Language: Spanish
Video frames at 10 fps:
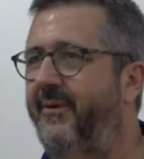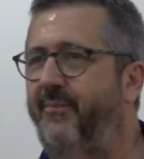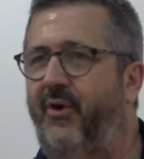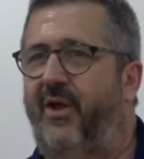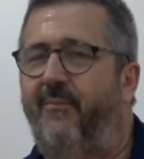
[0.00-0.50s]

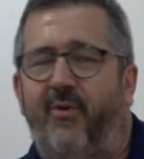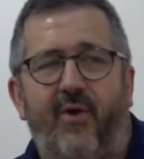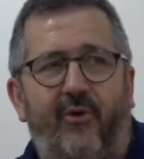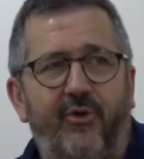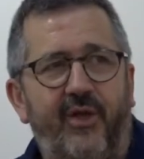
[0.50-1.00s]
por ejemplo,
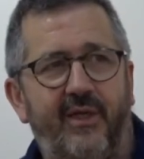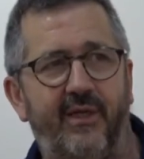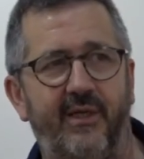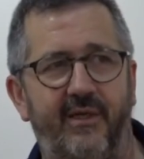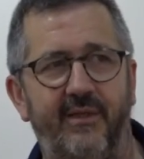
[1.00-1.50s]
una cosa
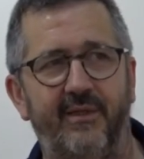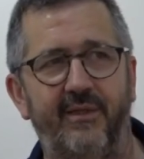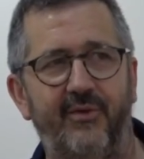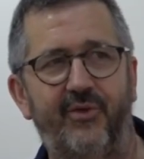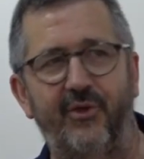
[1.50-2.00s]
que
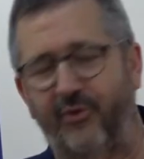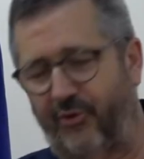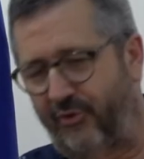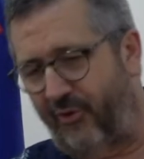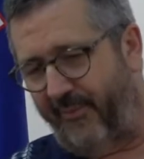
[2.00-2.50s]
si
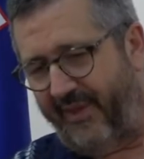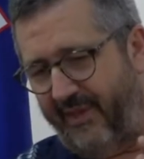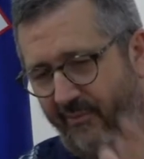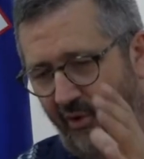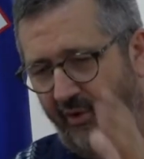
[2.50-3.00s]
nosotros
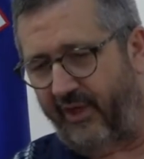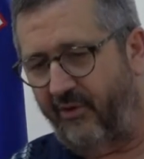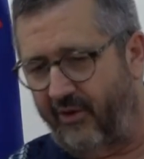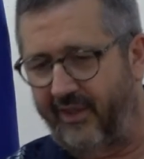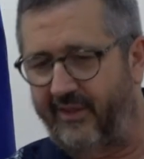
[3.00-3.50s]
medimos en
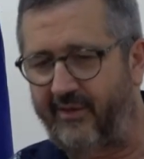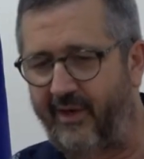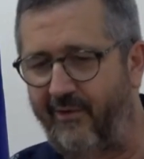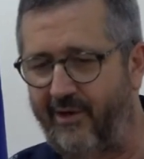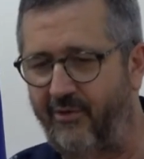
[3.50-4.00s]
hora de
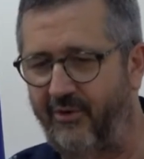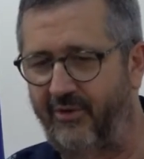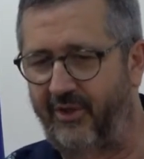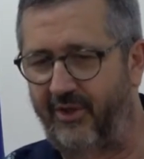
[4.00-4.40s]
trabajo